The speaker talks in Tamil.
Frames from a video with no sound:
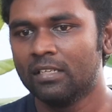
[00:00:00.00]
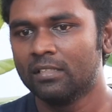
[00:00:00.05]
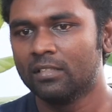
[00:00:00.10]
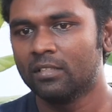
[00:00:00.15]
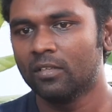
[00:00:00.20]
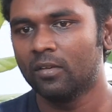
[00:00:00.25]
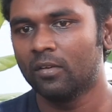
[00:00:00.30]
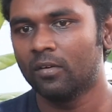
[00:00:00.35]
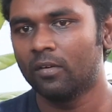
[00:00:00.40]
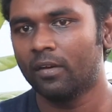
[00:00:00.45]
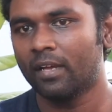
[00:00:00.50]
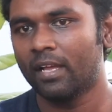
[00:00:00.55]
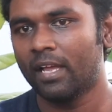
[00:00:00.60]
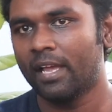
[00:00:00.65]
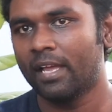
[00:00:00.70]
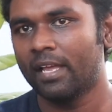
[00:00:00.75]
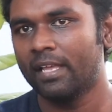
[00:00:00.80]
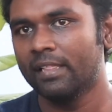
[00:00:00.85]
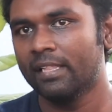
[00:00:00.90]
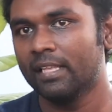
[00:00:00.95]
ஸோ
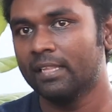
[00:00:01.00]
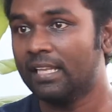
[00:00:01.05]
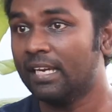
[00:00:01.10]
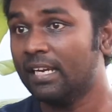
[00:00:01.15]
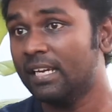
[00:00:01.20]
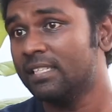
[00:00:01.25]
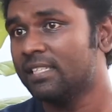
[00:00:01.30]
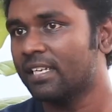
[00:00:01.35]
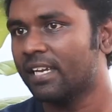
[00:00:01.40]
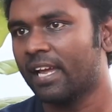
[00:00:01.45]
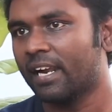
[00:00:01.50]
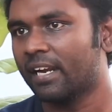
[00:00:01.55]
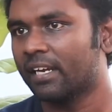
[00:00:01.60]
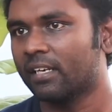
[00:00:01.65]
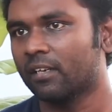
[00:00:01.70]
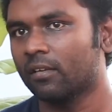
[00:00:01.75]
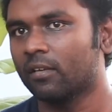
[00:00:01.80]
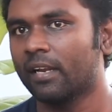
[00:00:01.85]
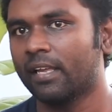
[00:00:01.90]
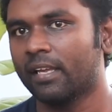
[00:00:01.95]
eh, இந்த தங்கச்சி
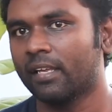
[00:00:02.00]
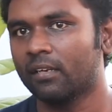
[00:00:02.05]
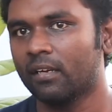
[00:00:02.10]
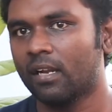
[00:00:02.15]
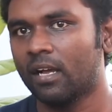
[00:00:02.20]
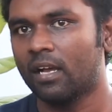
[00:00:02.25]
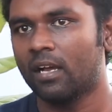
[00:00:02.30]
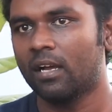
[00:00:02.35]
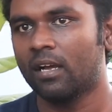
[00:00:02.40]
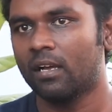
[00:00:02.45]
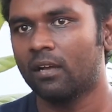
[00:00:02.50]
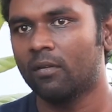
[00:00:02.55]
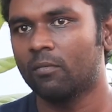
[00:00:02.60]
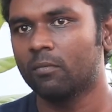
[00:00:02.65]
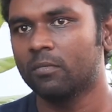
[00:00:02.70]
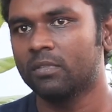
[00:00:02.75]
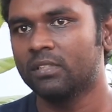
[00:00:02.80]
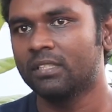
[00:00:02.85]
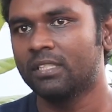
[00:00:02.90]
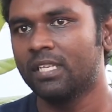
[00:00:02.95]
கேரக்டர் லைக் நான்
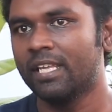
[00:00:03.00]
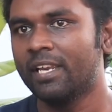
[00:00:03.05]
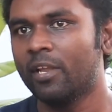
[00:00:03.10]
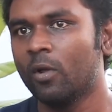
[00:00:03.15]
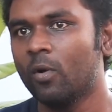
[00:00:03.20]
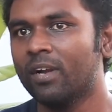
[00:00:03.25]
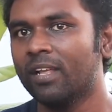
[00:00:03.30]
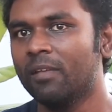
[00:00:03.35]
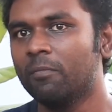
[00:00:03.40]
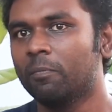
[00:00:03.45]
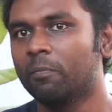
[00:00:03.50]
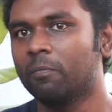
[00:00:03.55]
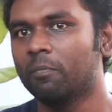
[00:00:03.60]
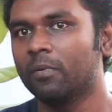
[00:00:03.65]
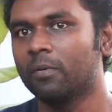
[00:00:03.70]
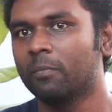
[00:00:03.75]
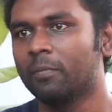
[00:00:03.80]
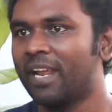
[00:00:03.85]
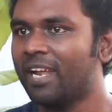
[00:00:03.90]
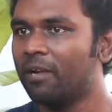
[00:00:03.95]
ஸ்டீரியோ டைப்
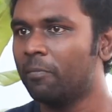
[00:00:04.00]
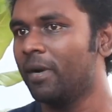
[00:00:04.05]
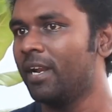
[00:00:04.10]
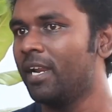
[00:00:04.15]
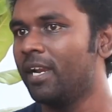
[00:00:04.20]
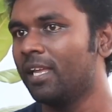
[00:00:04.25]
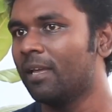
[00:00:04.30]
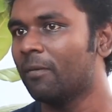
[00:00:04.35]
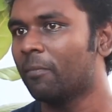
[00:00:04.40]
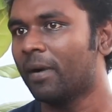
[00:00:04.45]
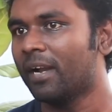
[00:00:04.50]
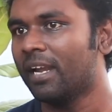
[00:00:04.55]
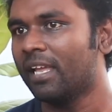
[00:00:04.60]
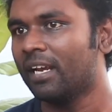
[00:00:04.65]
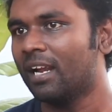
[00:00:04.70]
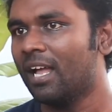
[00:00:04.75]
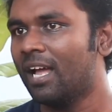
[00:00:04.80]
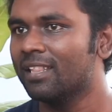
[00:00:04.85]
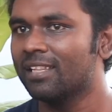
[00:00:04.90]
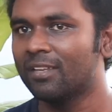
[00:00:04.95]
பிரேக் பண்ணி நீங்கள்
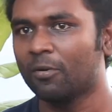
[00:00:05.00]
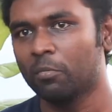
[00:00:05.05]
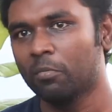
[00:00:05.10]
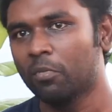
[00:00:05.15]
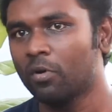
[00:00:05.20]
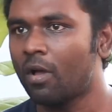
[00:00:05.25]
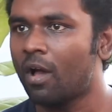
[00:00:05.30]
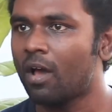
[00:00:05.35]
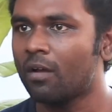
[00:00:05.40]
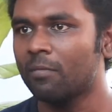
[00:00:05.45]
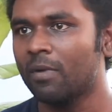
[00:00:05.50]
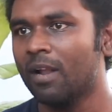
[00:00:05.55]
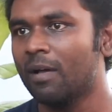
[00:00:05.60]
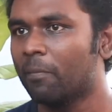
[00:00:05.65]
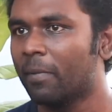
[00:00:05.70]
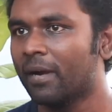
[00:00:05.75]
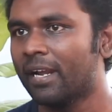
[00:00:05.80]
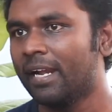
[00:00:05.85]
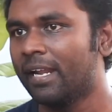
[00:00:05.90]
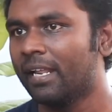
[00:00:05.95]
பண்ணீங்களா அதை ரொம்ப நார்மலாக
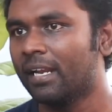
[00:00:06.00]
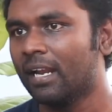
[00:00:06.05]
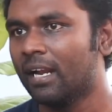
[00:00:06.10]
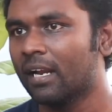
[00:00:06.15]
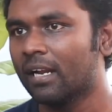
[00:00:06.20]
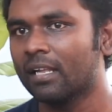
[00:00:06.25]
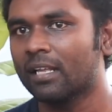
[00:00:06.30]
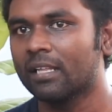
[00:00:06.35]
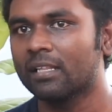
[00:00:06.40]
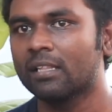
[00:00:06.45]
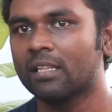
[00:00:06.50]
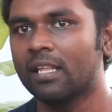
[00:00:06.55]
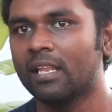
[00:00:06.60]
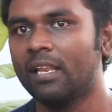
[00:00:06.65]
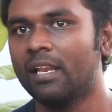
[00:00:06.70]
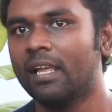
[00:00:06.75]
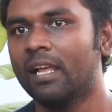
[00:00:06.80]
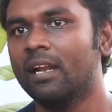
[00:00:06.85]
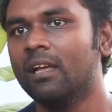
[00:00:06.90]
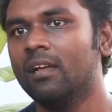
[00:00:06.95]
பண்ணிட்டீங்களான்னு எனக்கு அது
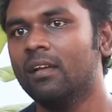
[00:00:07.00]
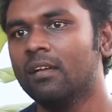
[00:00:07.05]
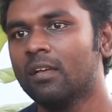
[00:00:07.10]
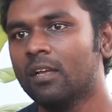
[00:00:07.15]
தெரியல ஏன்னா